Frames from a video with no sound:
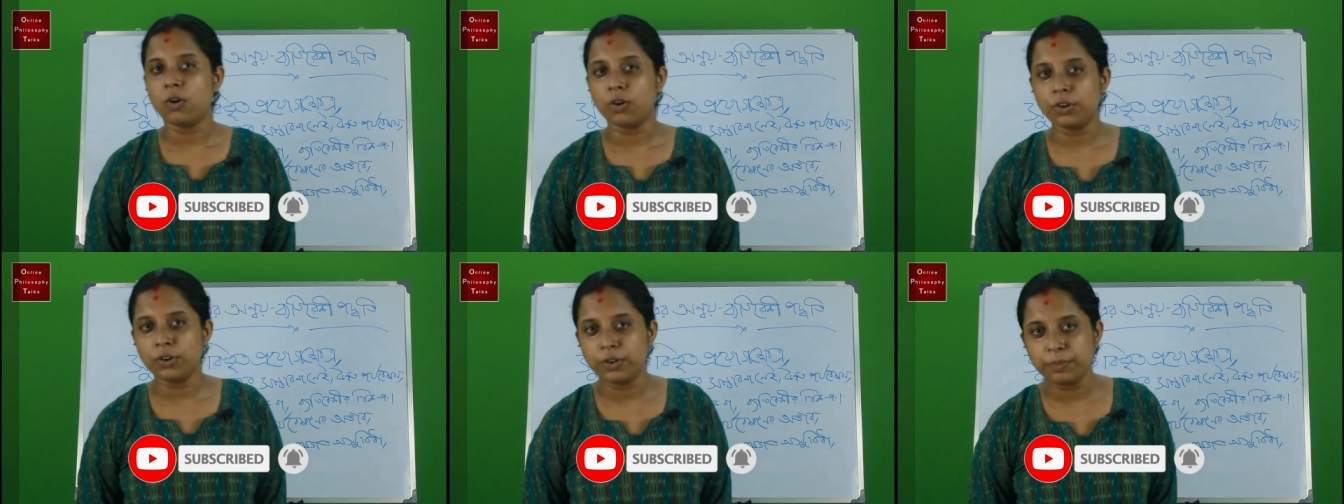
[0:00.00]

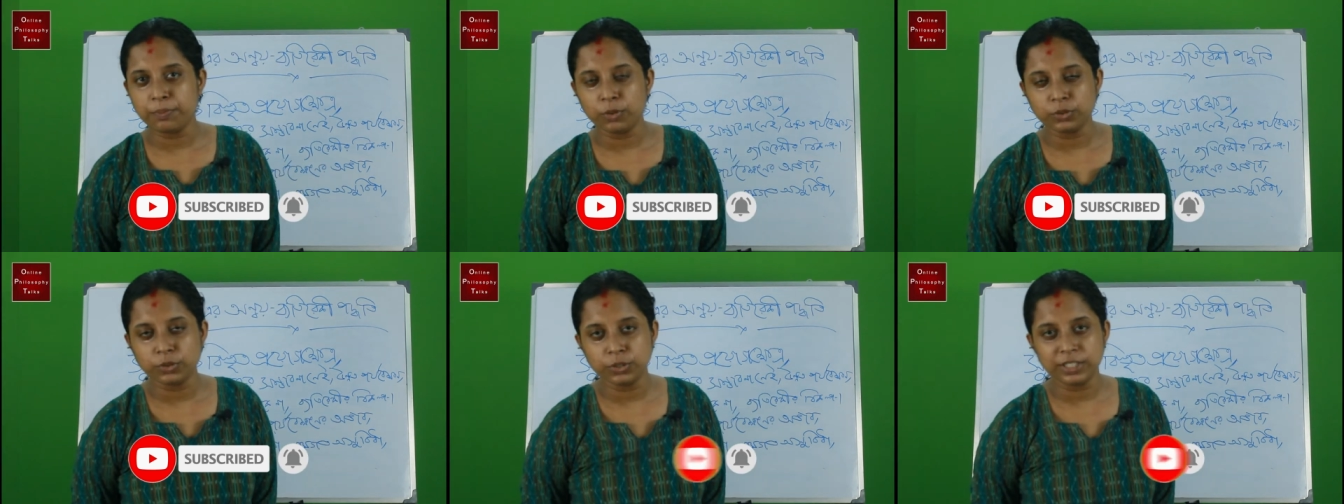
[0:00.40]
অন্যয়
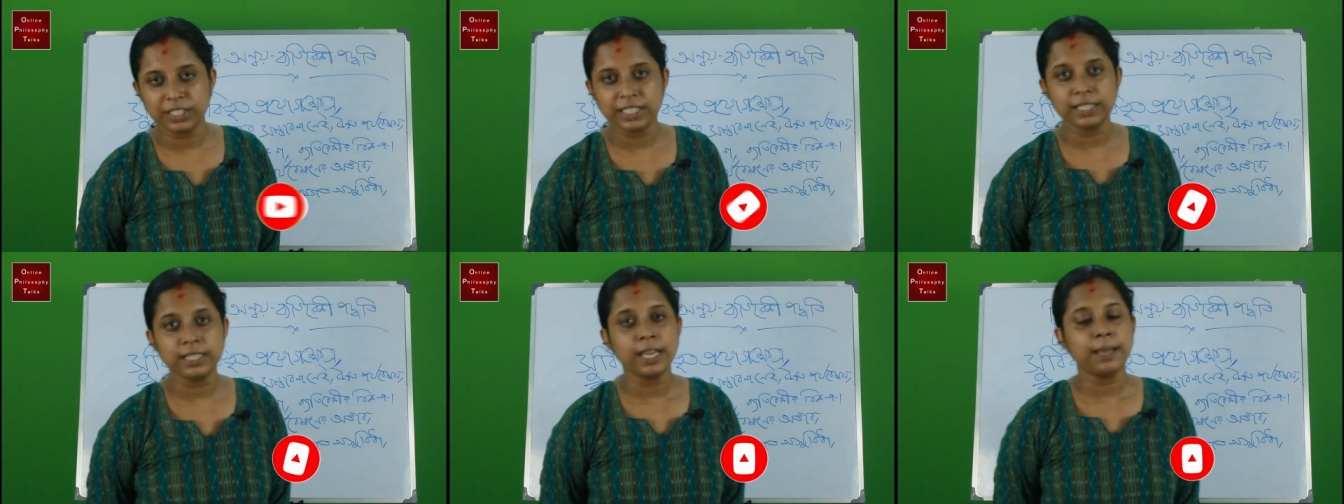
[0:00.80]

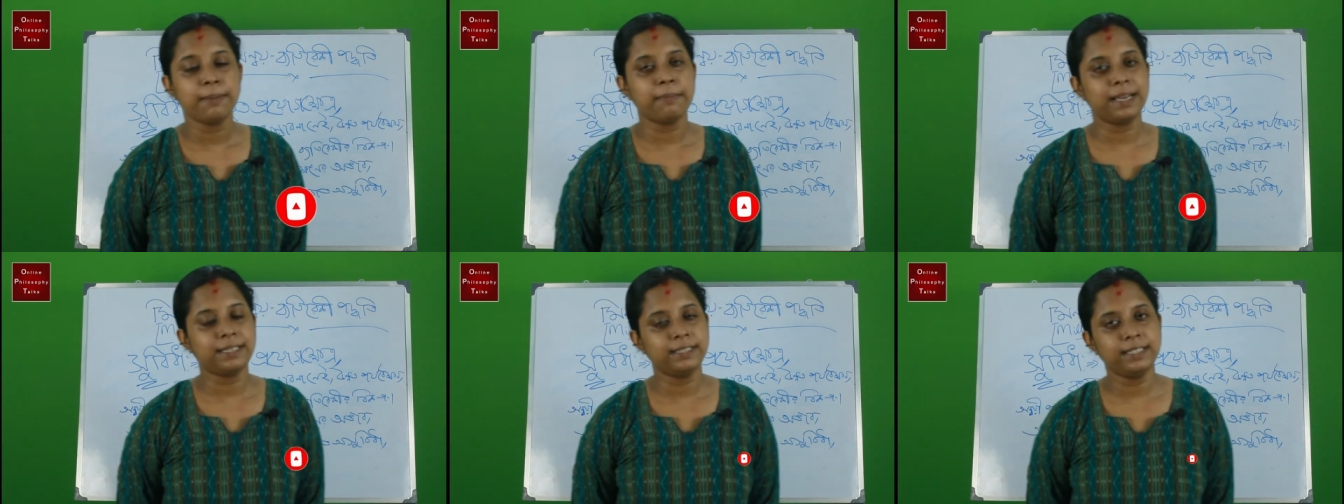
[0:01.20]
পদ্ধতি
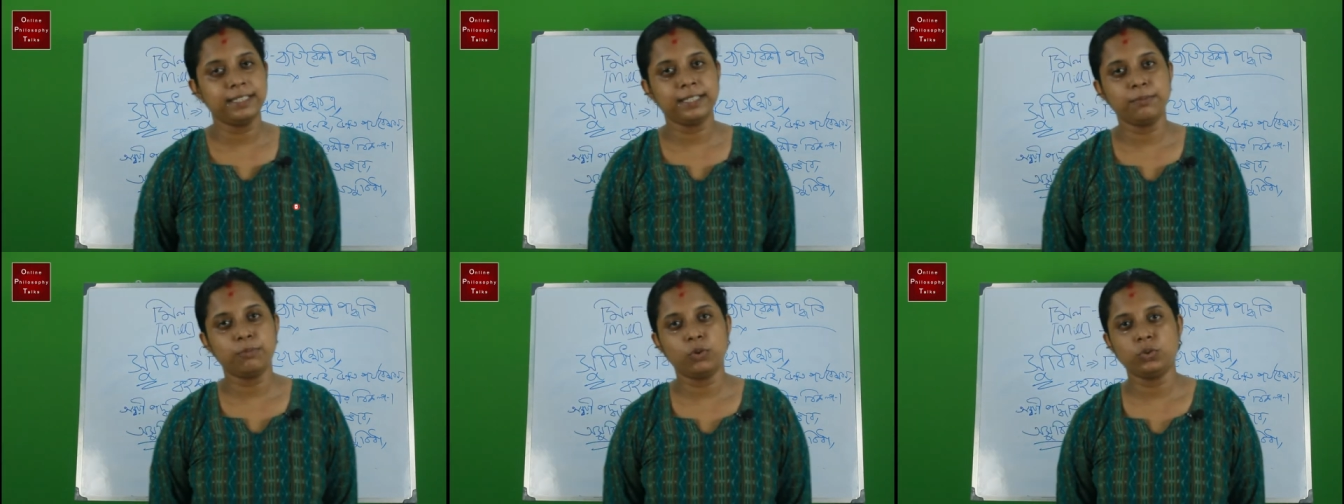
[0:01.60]

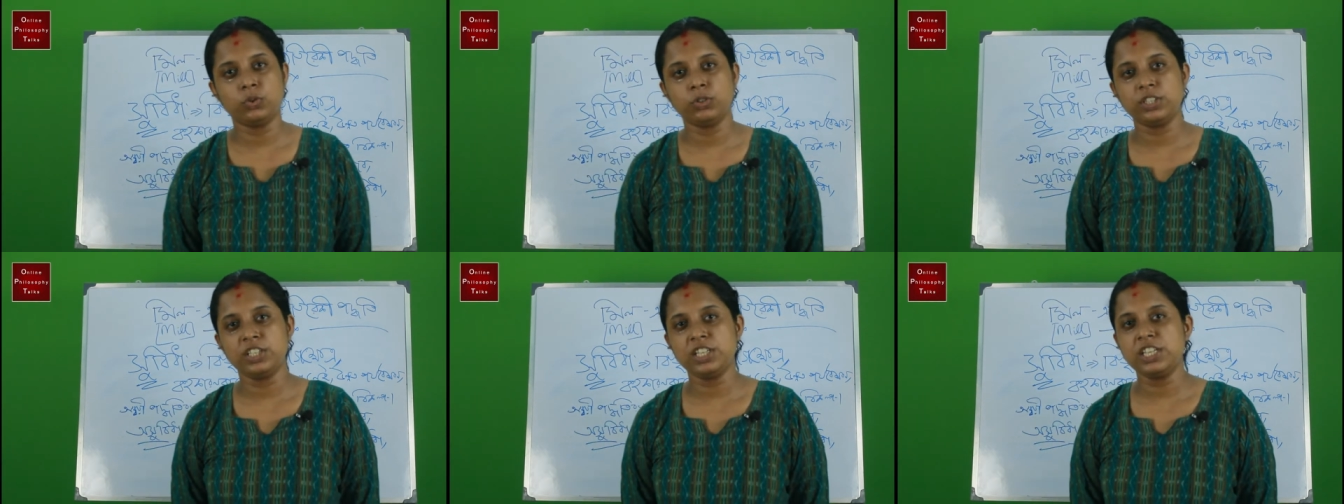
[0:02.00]
ব্যতিরেকি
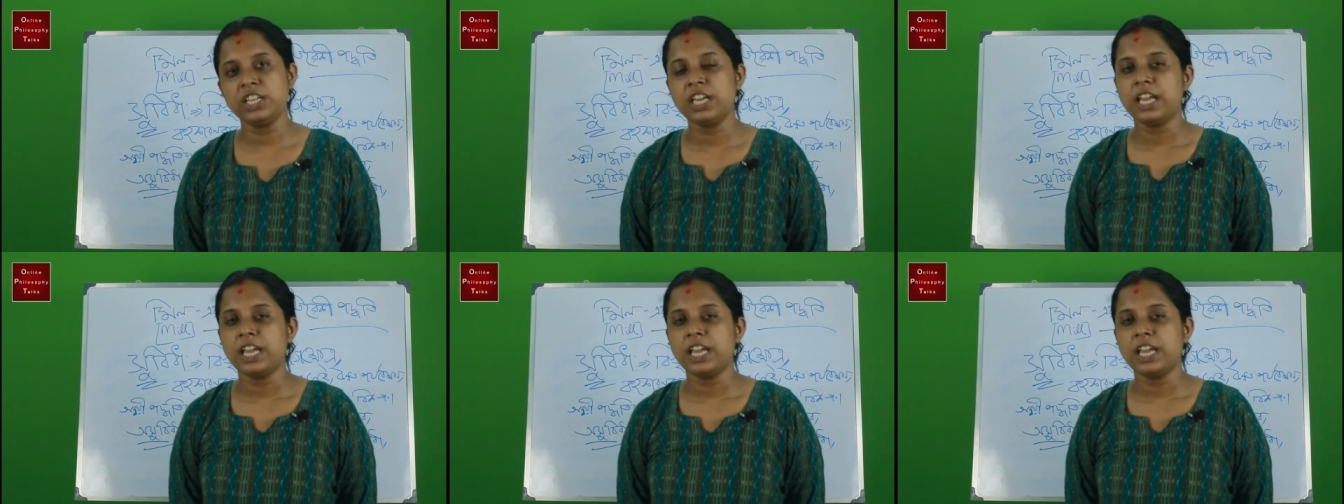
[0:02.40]
পদ্ধতি